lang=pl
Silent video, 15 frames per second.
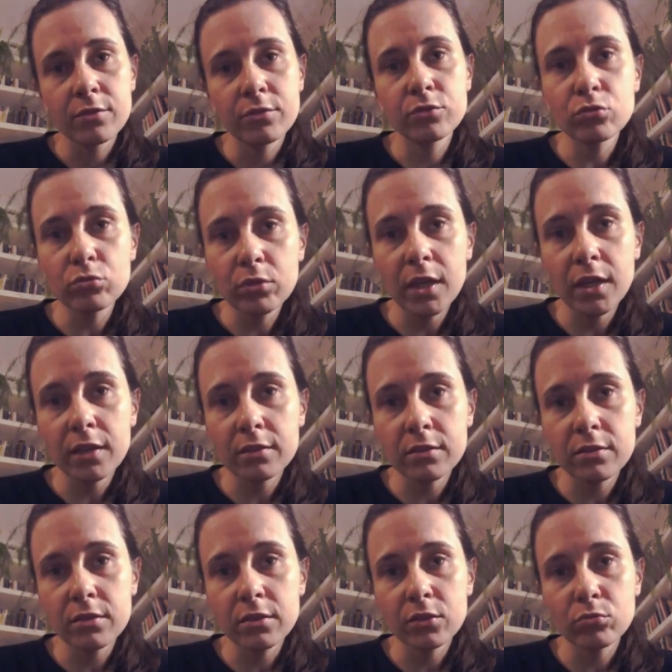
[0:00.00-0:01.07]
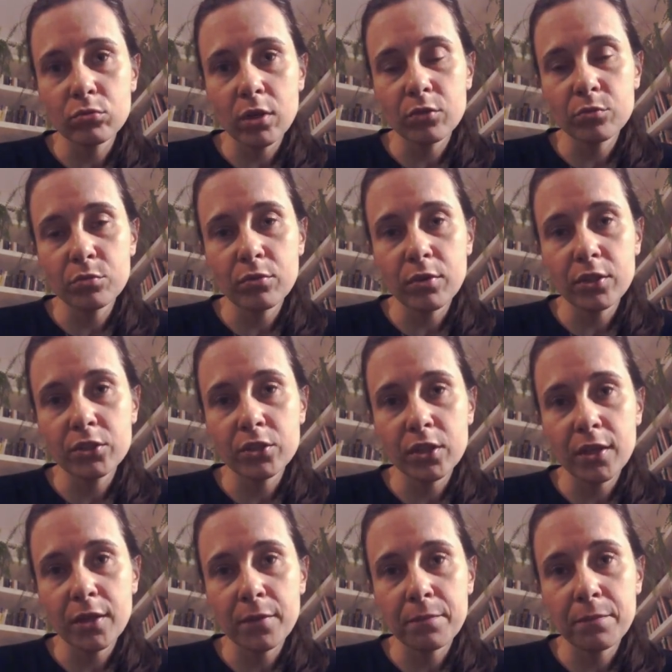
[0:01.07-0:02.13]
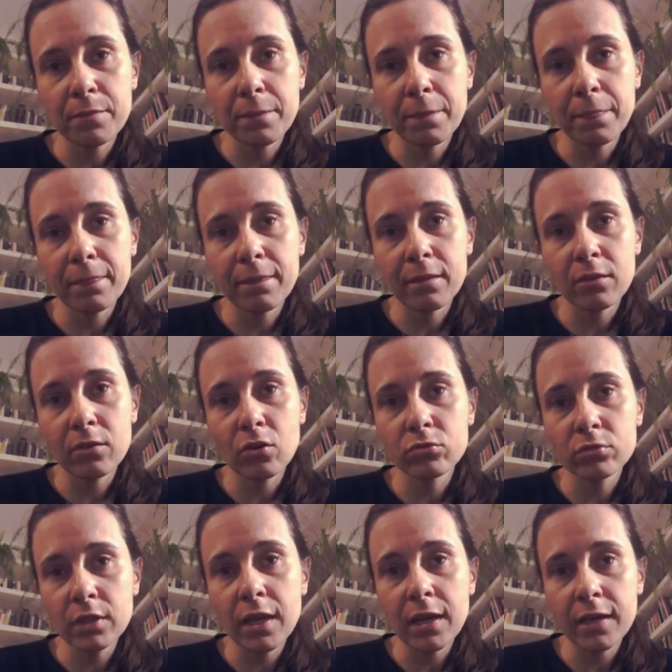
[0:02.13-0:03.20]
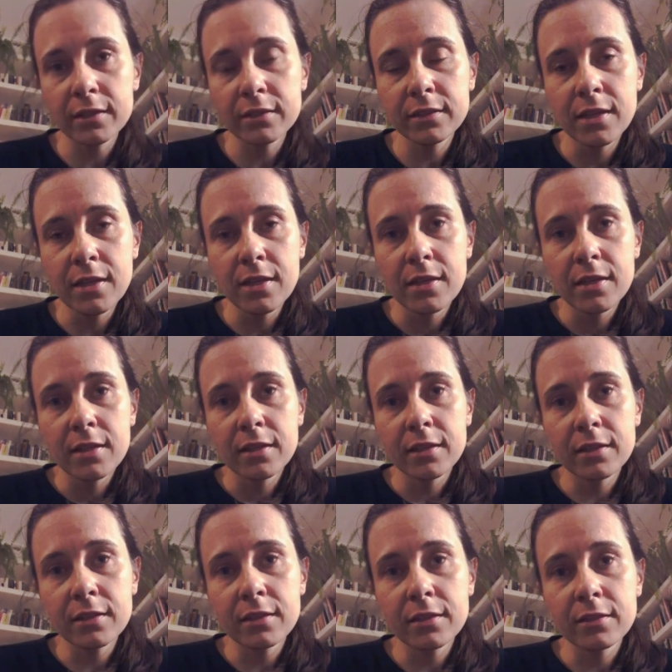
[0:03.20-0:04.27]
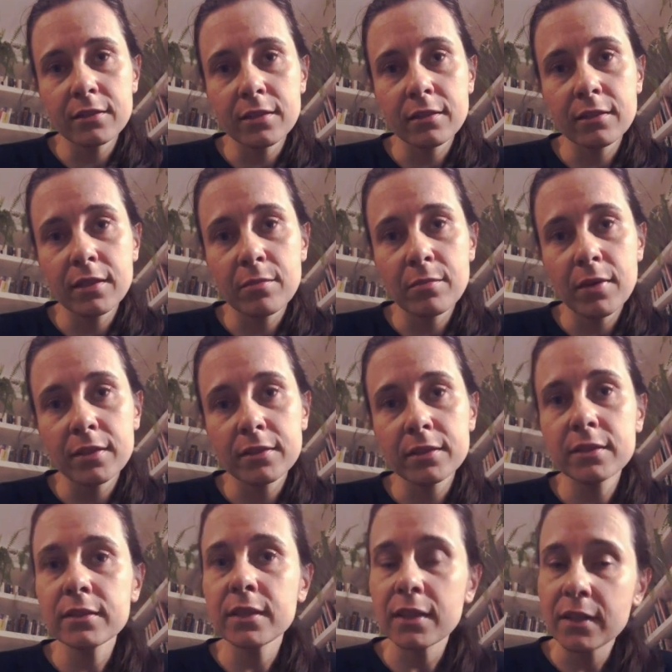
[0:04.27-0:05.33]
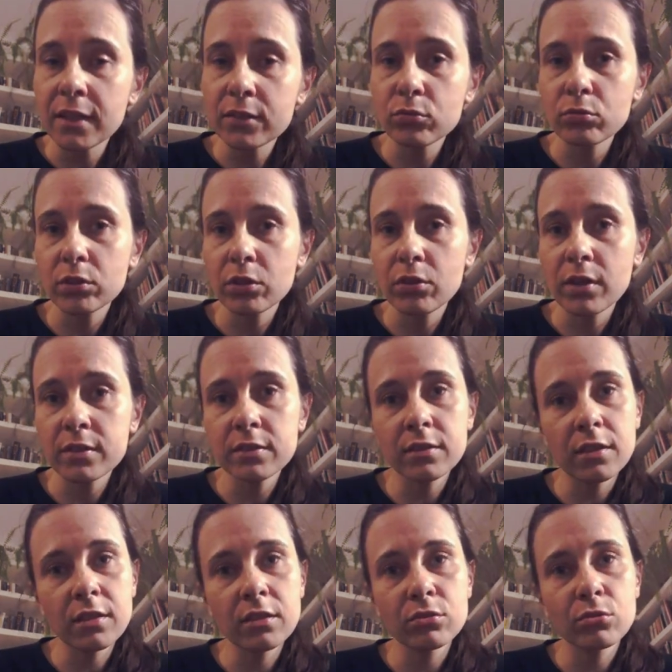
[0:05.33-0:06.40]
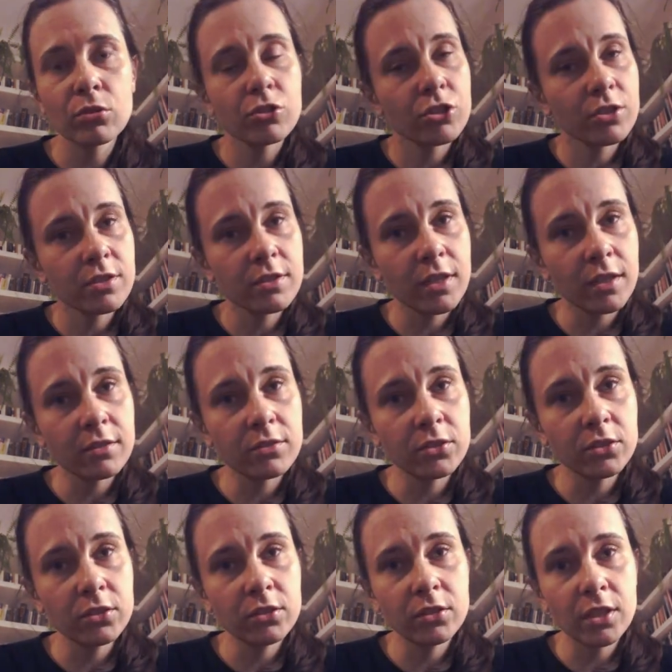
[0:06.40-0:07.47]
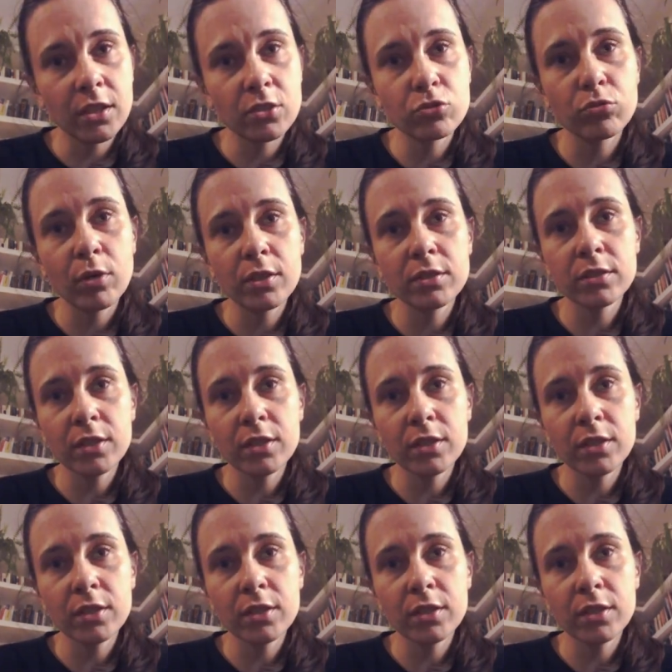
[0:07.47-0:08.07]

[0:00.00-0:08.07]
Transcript: w drugiej edycji, która odbyła się mm, online y, na temat internetu i tego, jak z internetu korzystać i jak szukać